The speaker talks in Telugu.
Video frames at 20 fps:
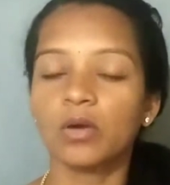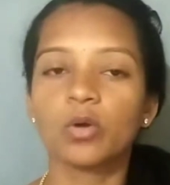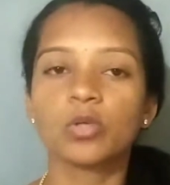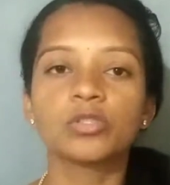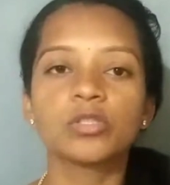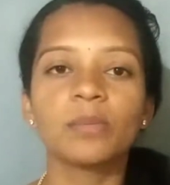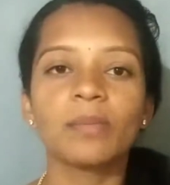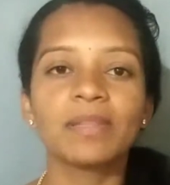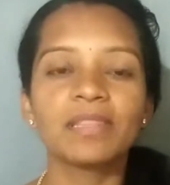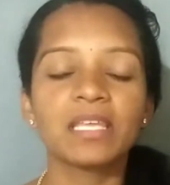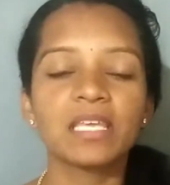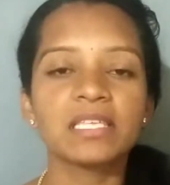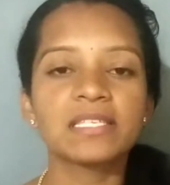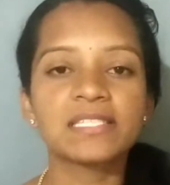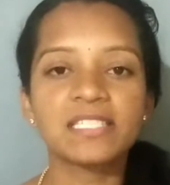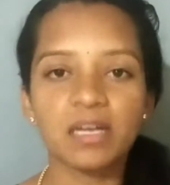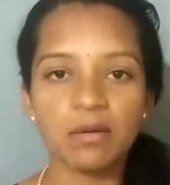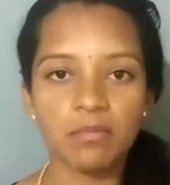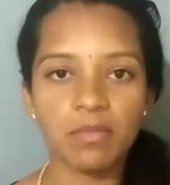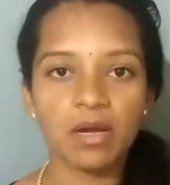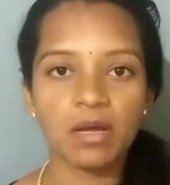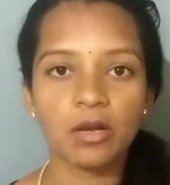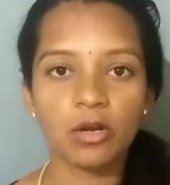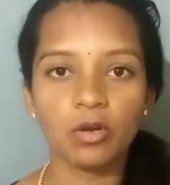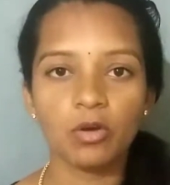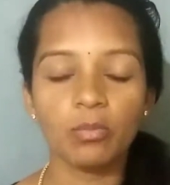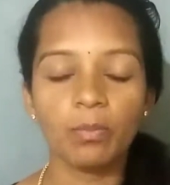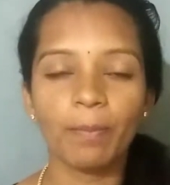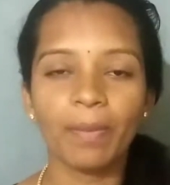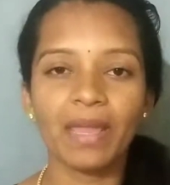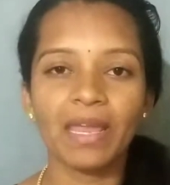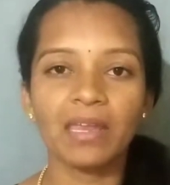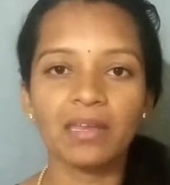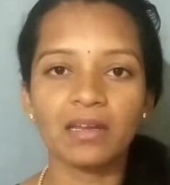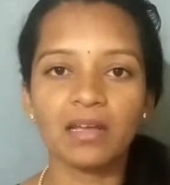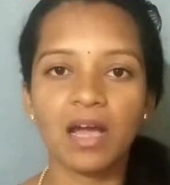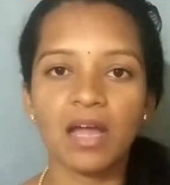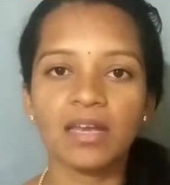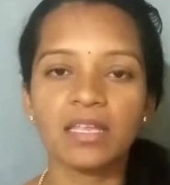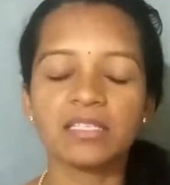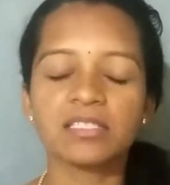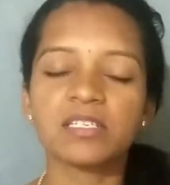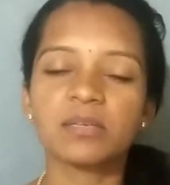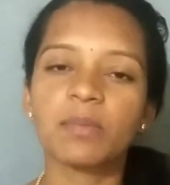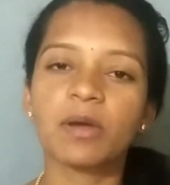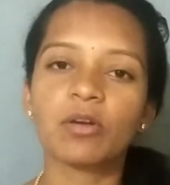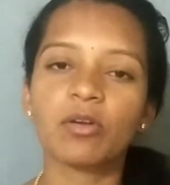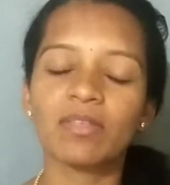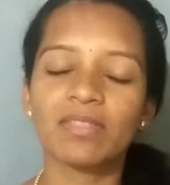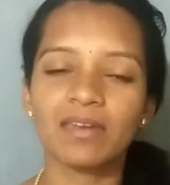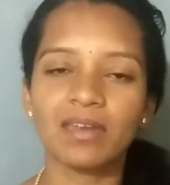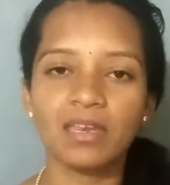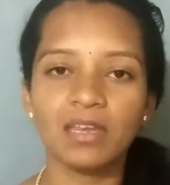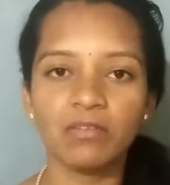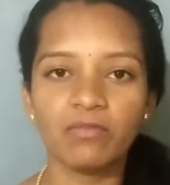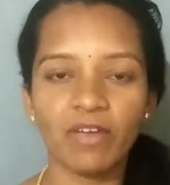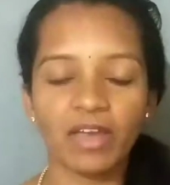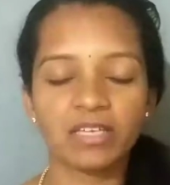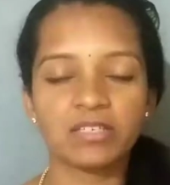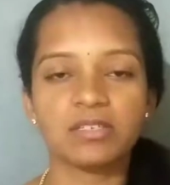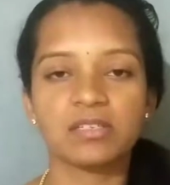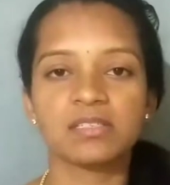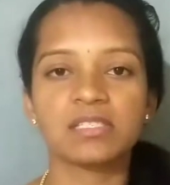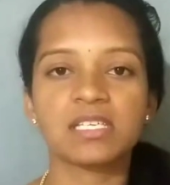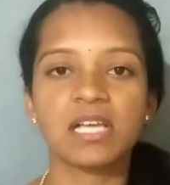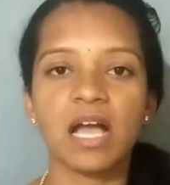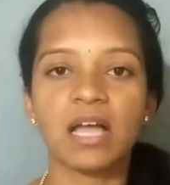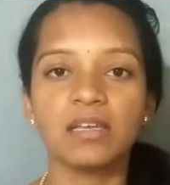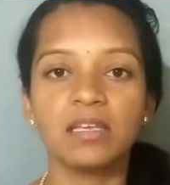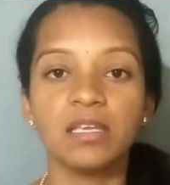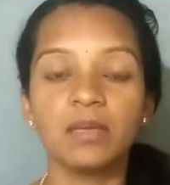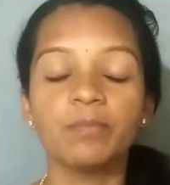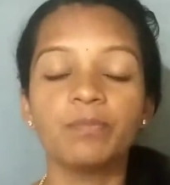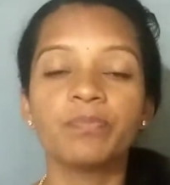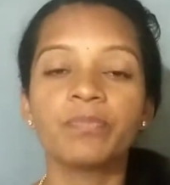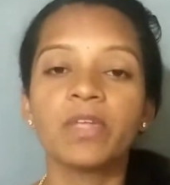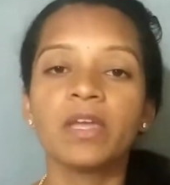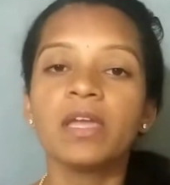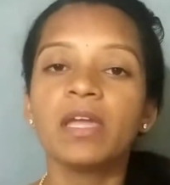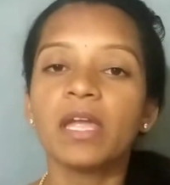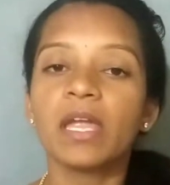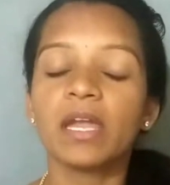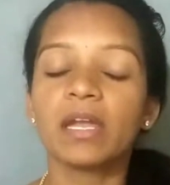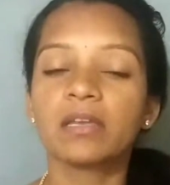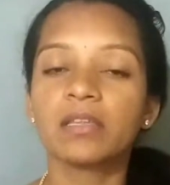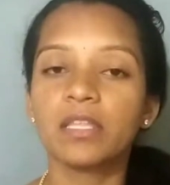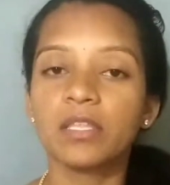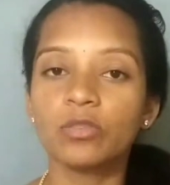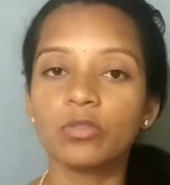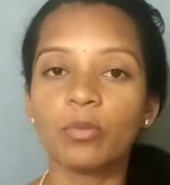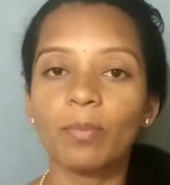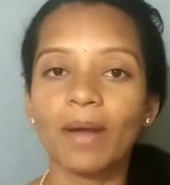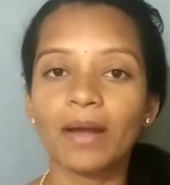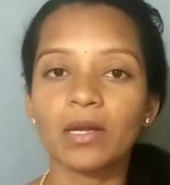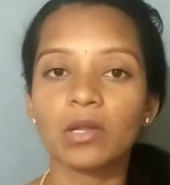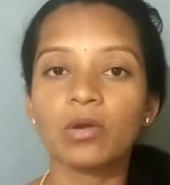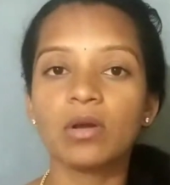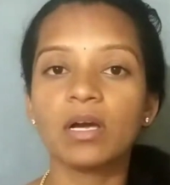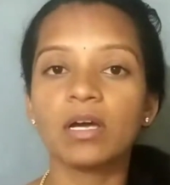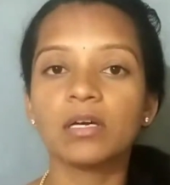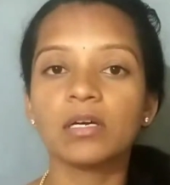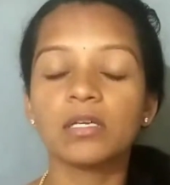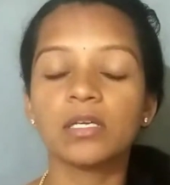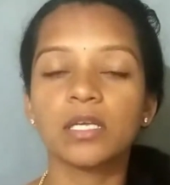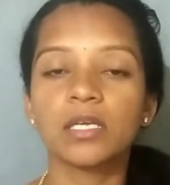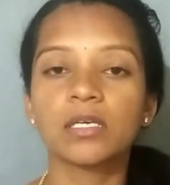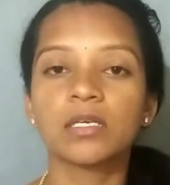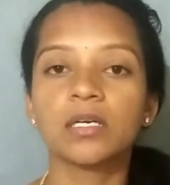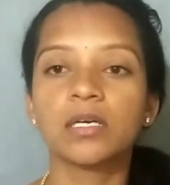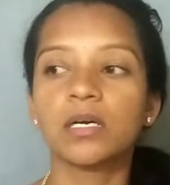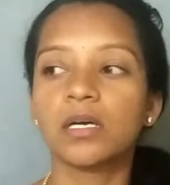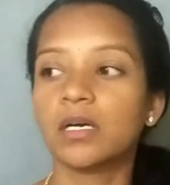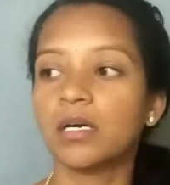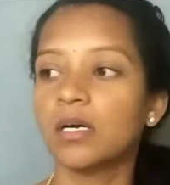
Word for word: కొంతమందికి స్టమక్లో పెయిన్ కానీ స్టమక్లో ఏదైనా ఇన్ఫెక్షన్స్ కానీ అండ్ దీంతో పాటుగా లైక్